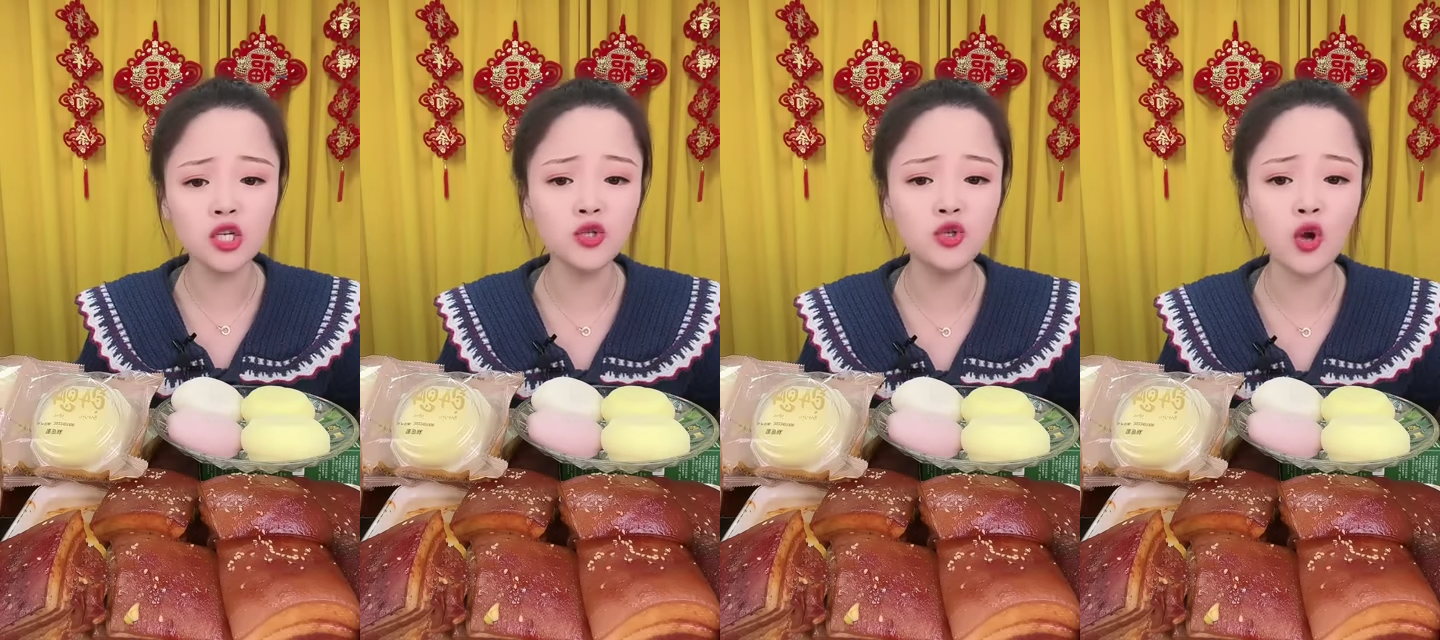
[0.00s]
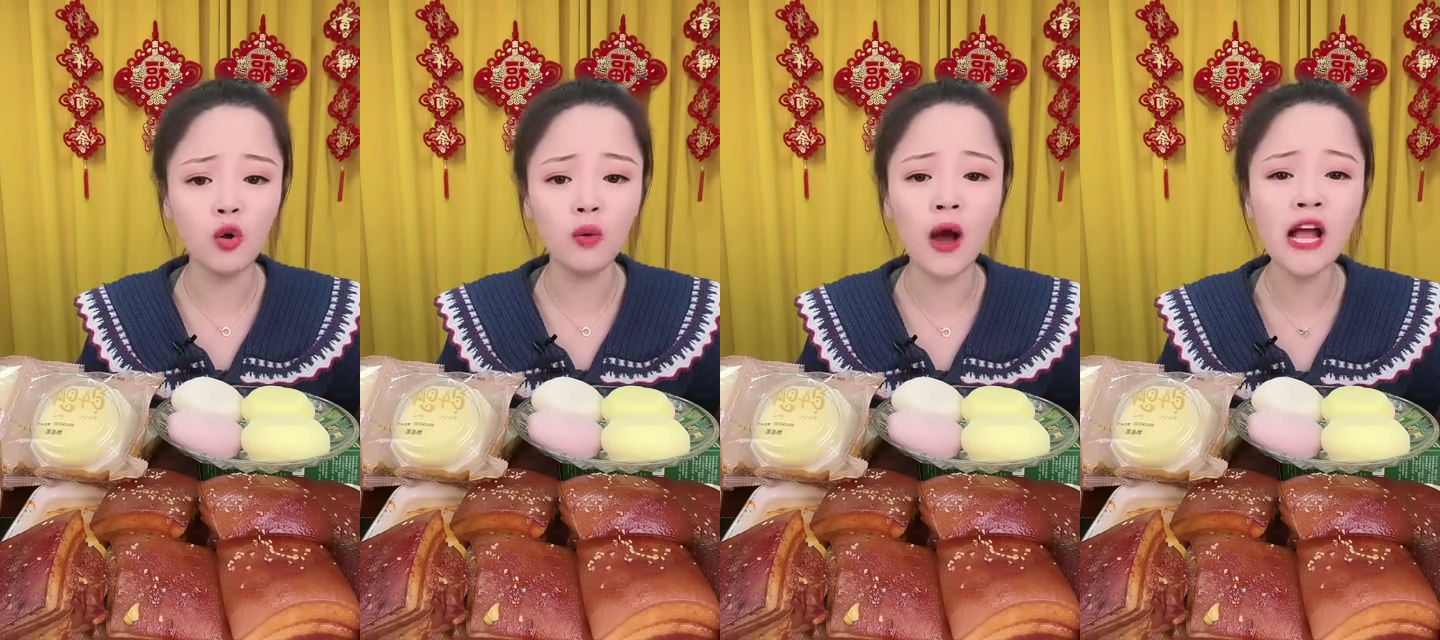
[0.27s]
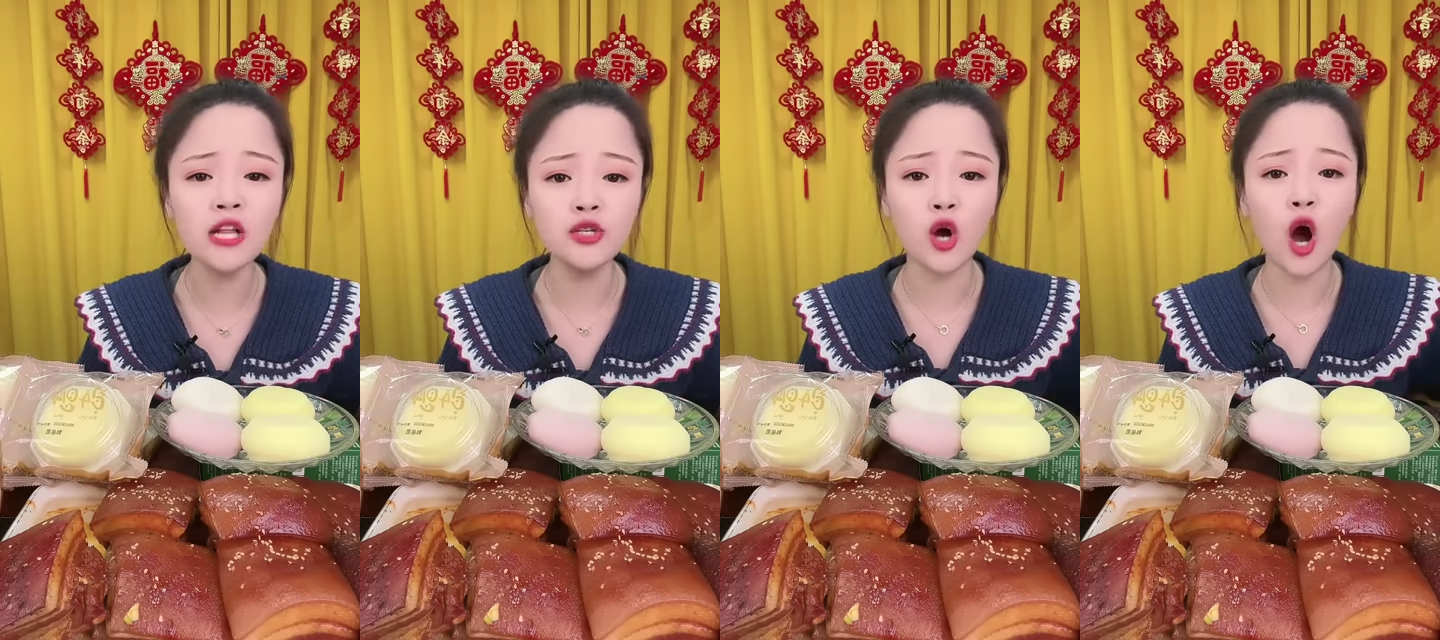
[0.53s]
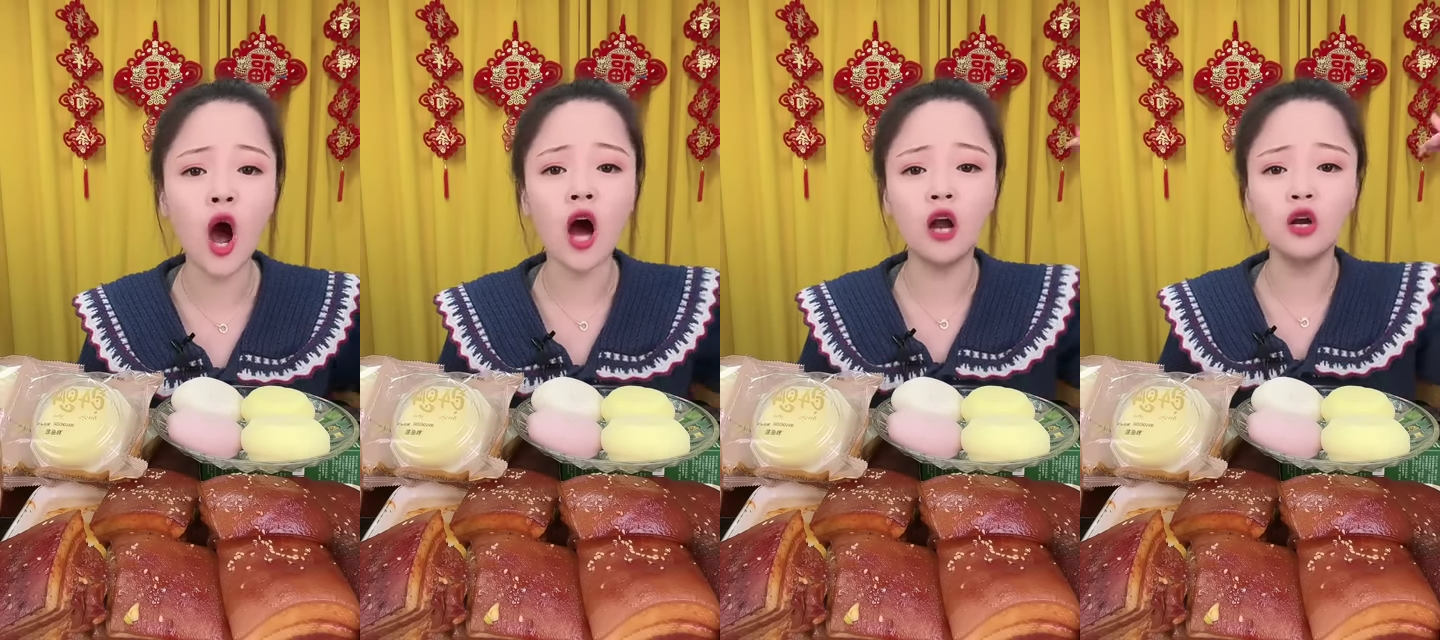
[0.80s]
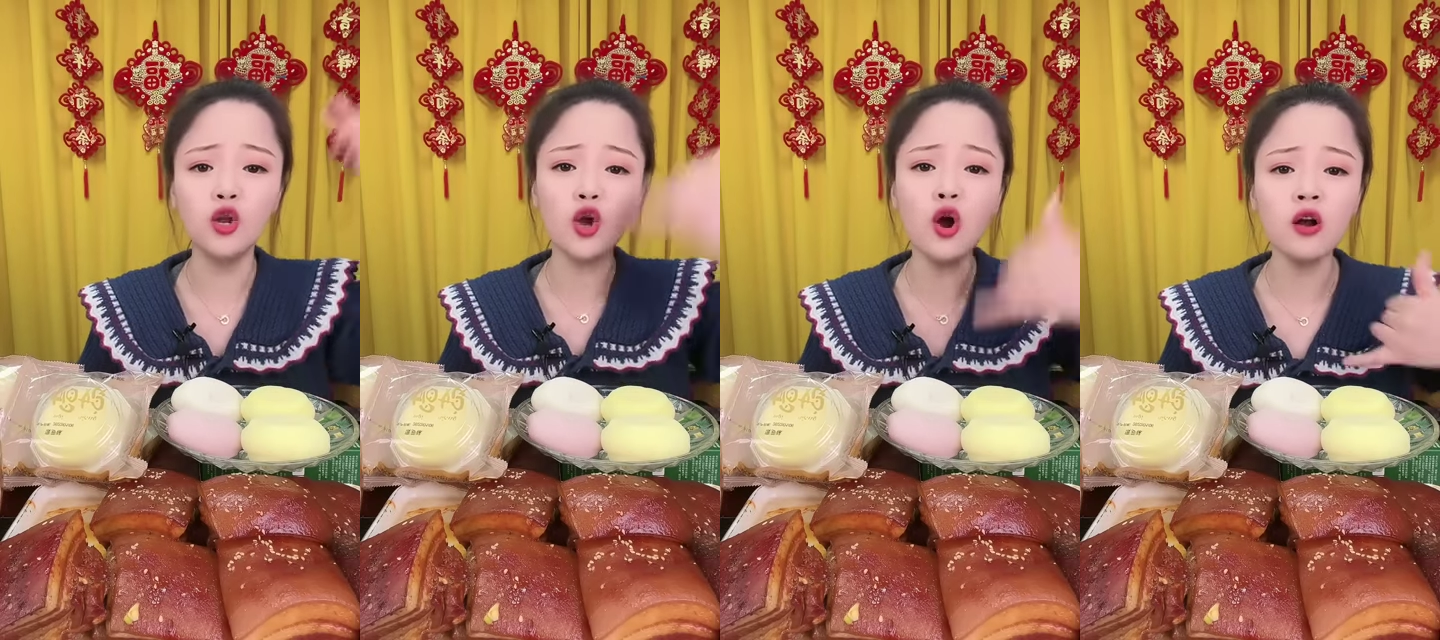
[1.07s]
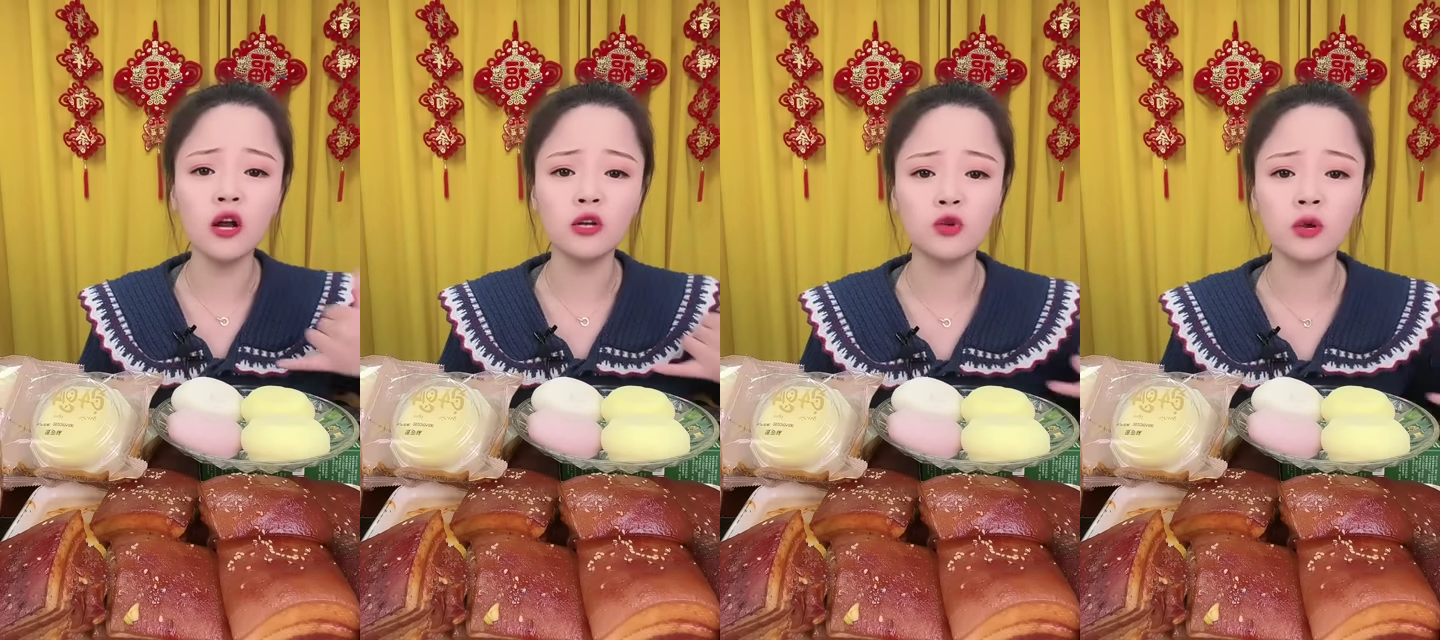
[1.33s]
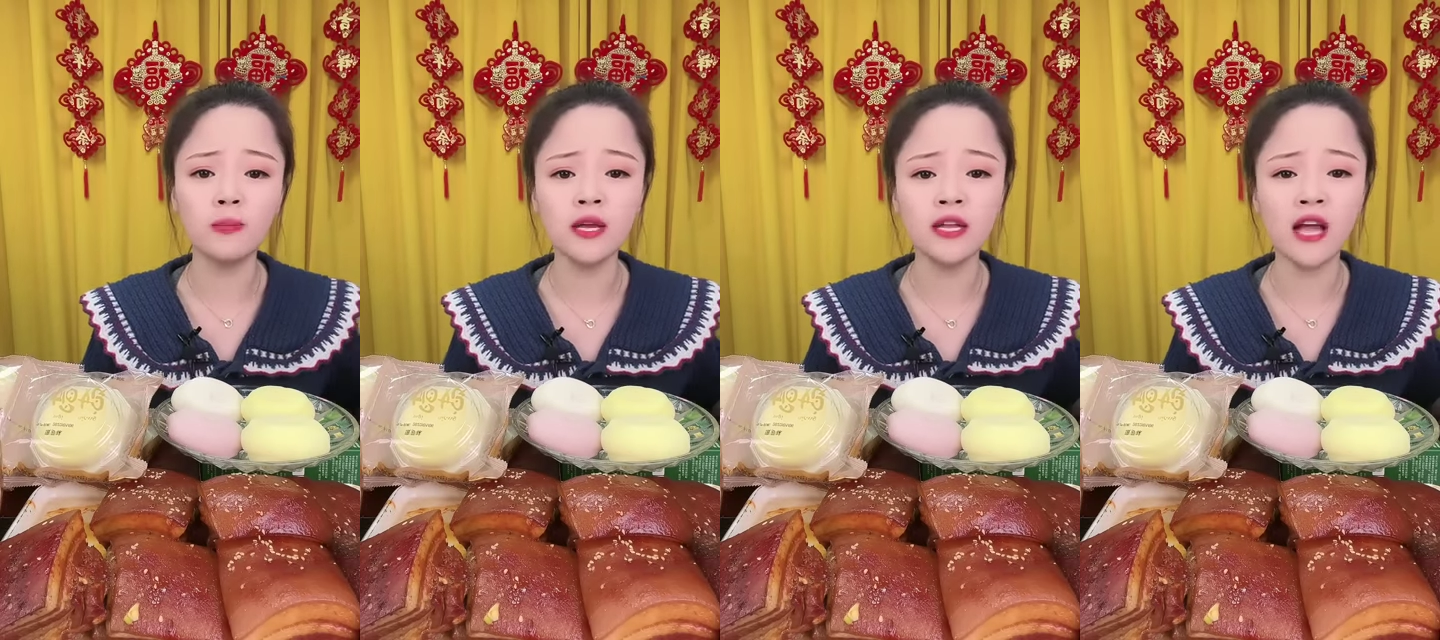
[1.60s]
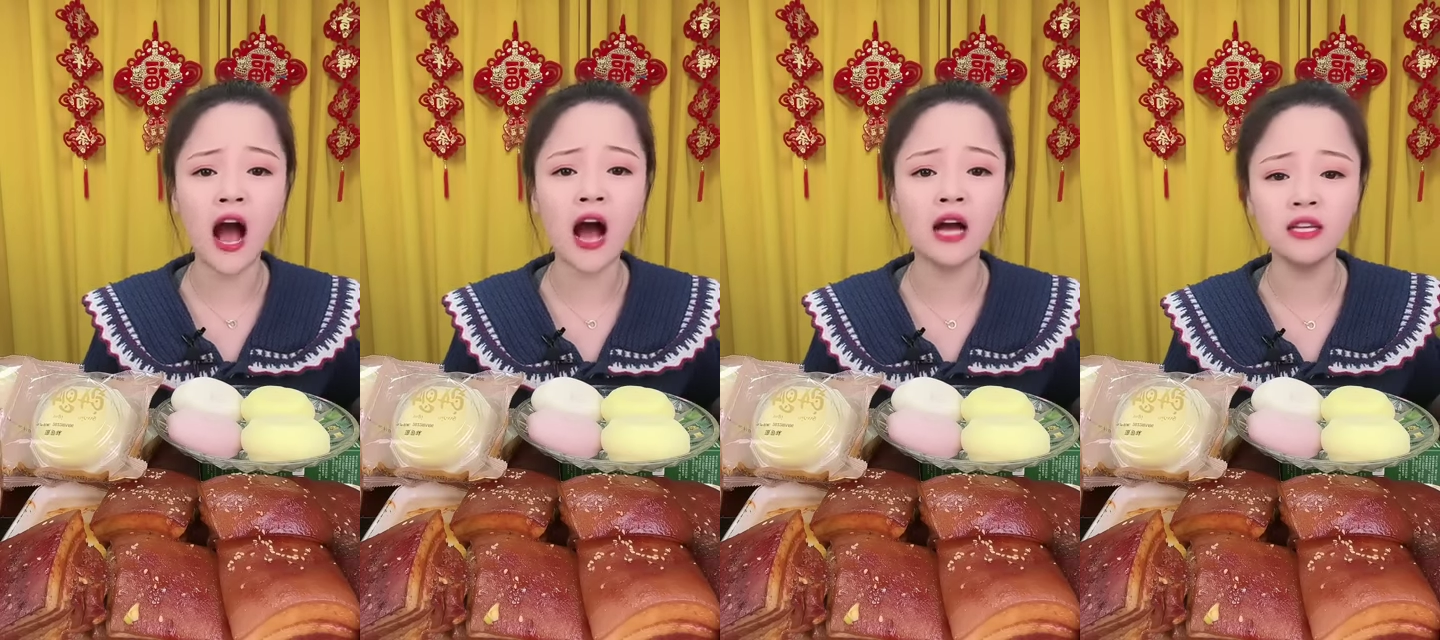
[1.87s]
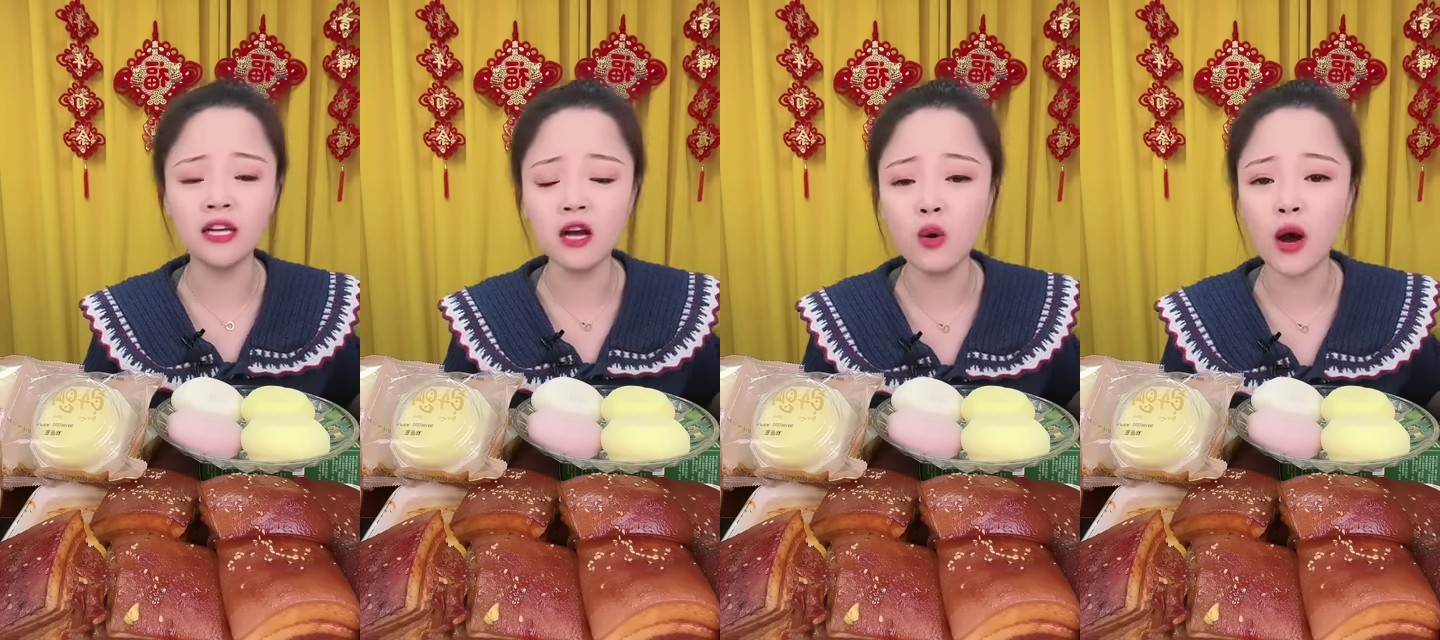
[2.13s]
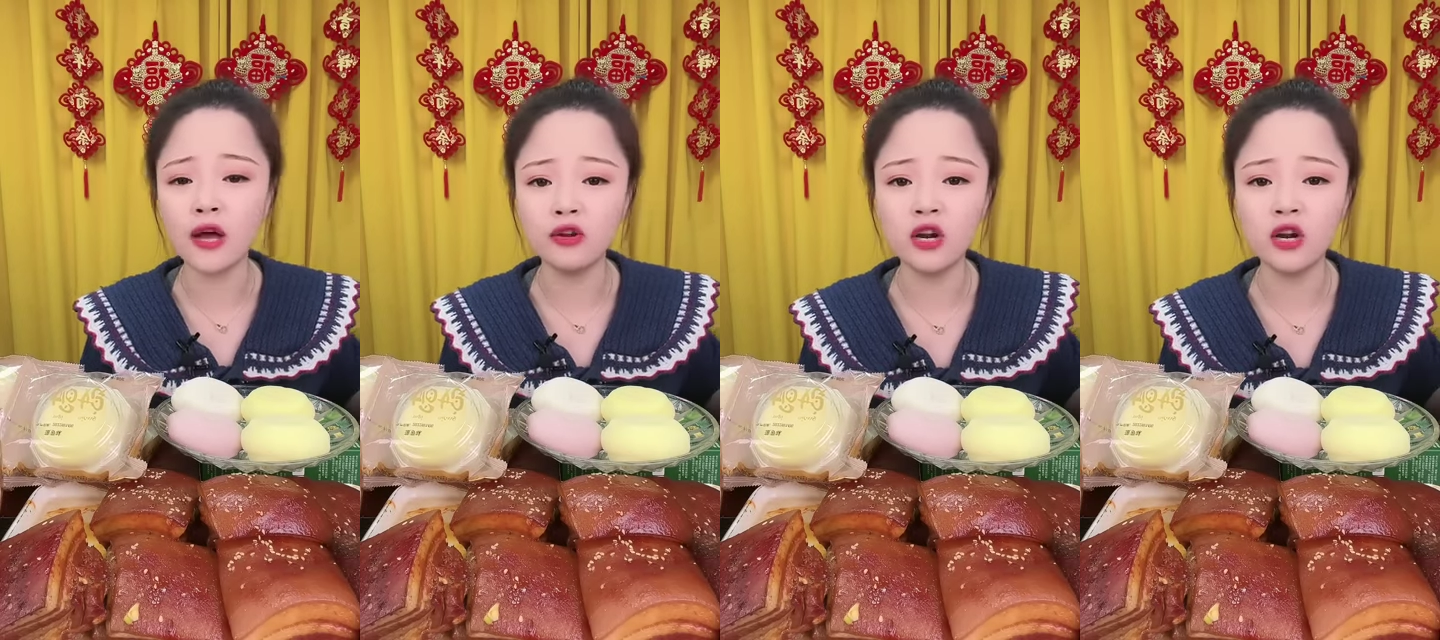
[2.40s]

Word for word: 29.9，6个雪媚娘，一个花